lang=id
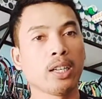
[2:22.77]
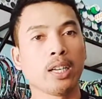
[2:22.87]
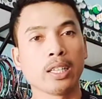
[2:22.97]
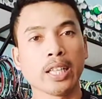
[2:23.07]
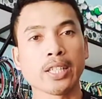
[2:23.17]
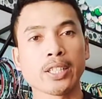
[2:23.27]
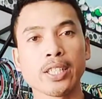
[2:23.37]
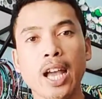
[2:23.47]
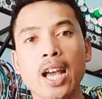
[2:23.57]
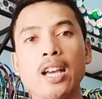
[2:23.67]

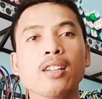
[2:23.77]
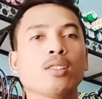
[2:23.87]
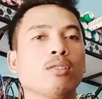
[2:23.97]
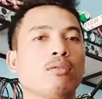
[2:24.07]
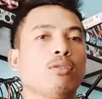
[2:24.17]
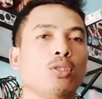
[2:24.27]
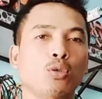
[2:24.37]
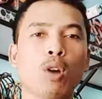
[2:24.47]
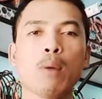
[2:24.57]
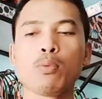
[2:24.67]
tensornya
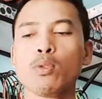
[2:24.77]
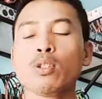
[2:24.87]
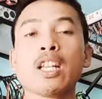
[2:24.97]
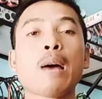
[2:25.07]
28